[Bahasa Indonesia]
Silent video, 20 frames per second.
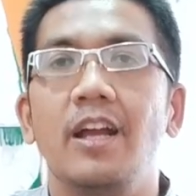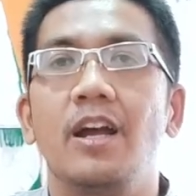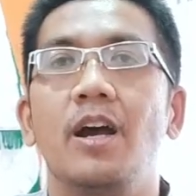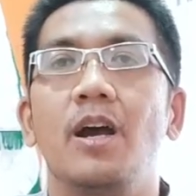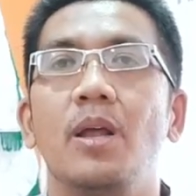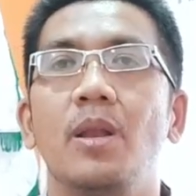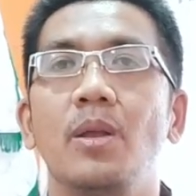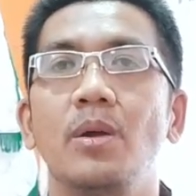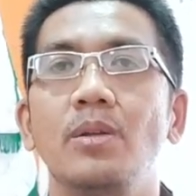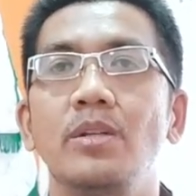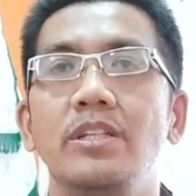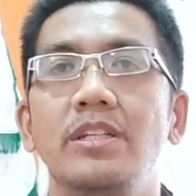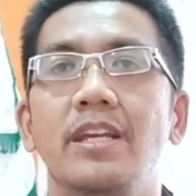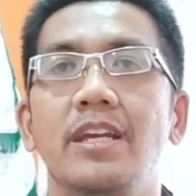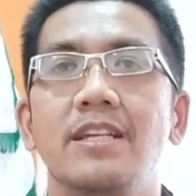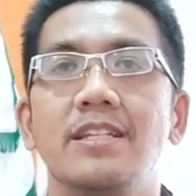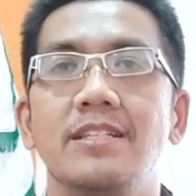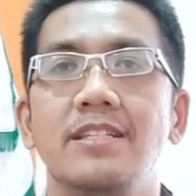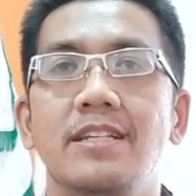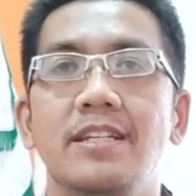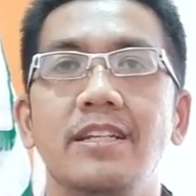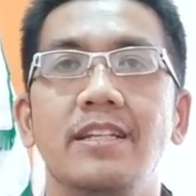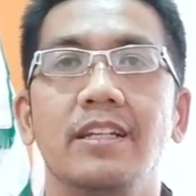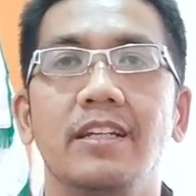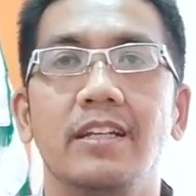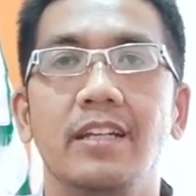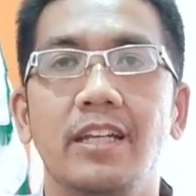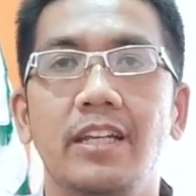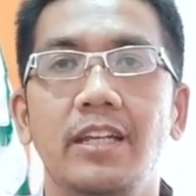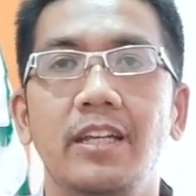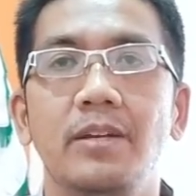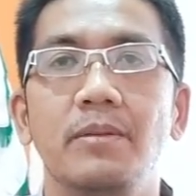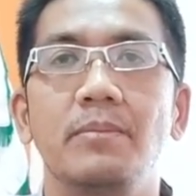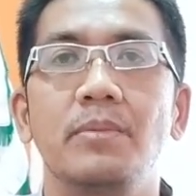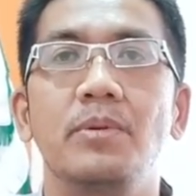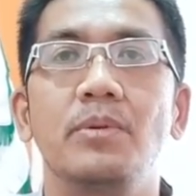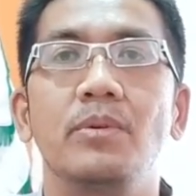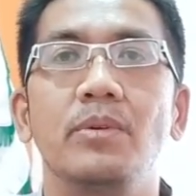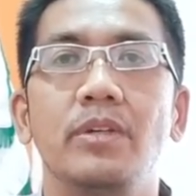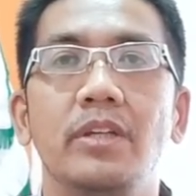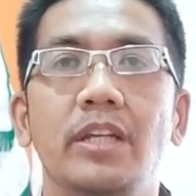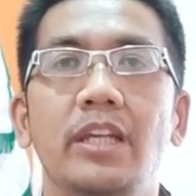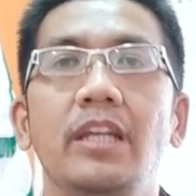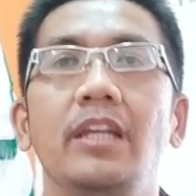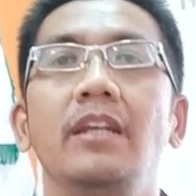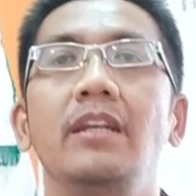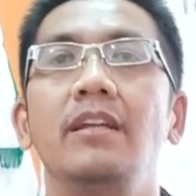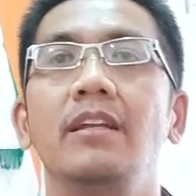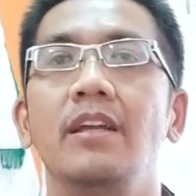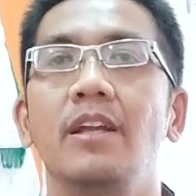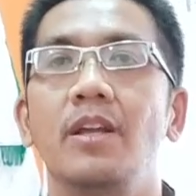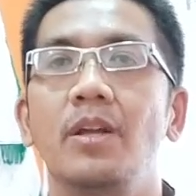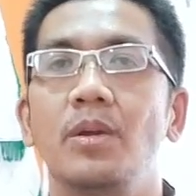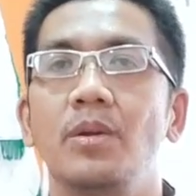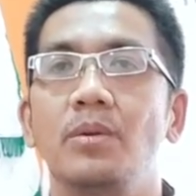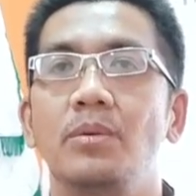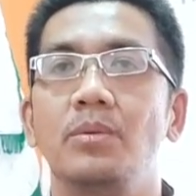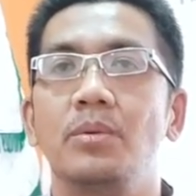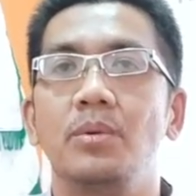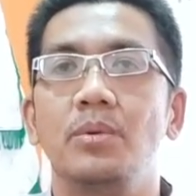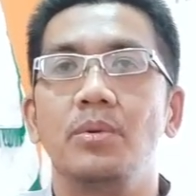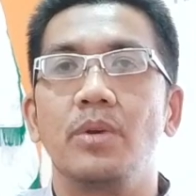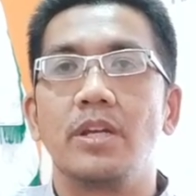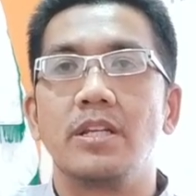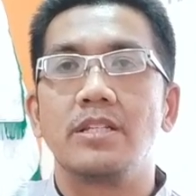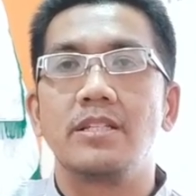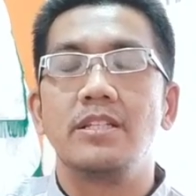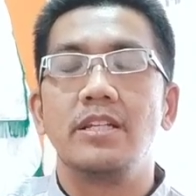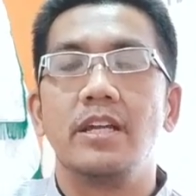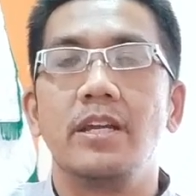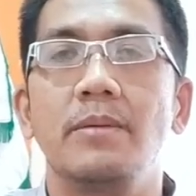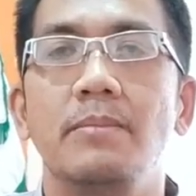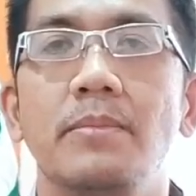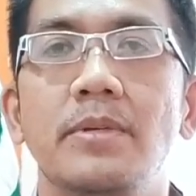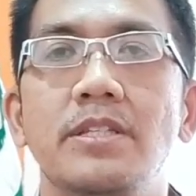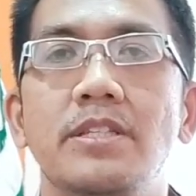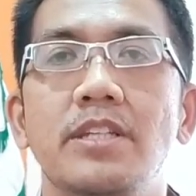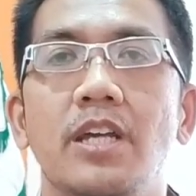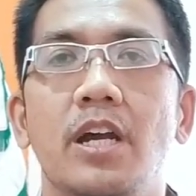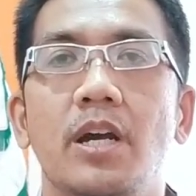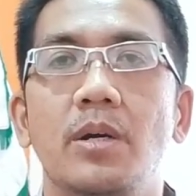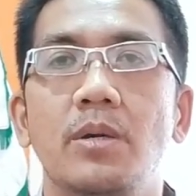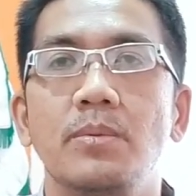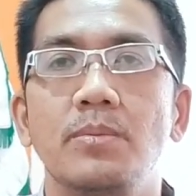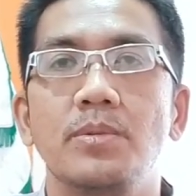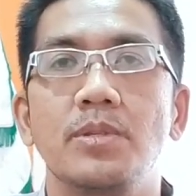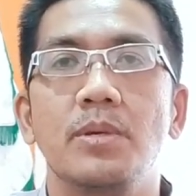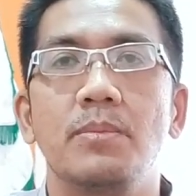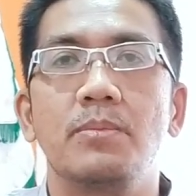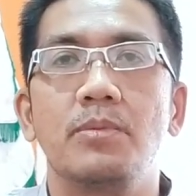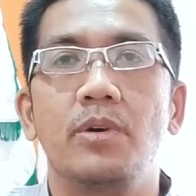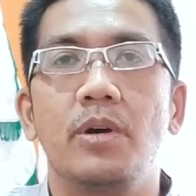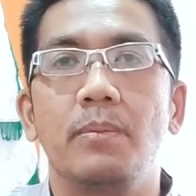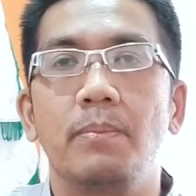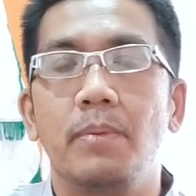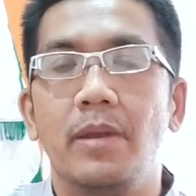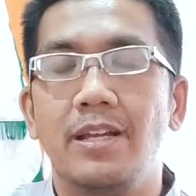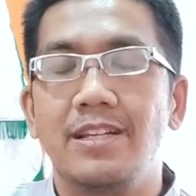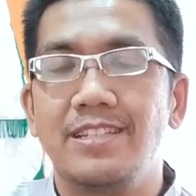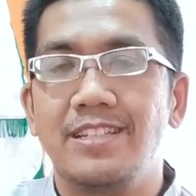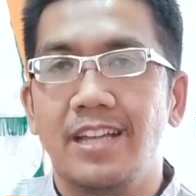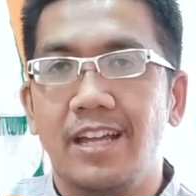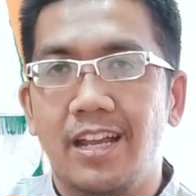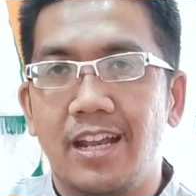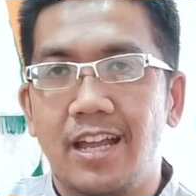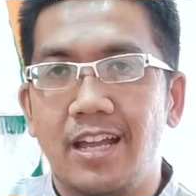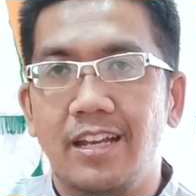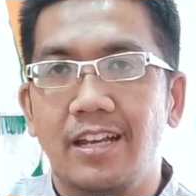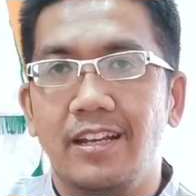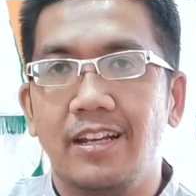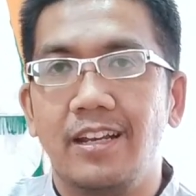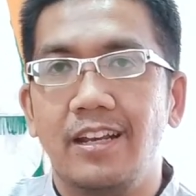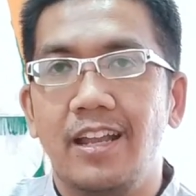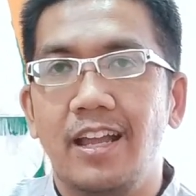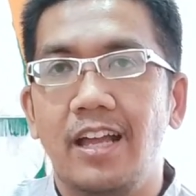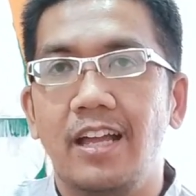Kalau di SD negeri mungkin Guru SD mencakup semua pelajaran.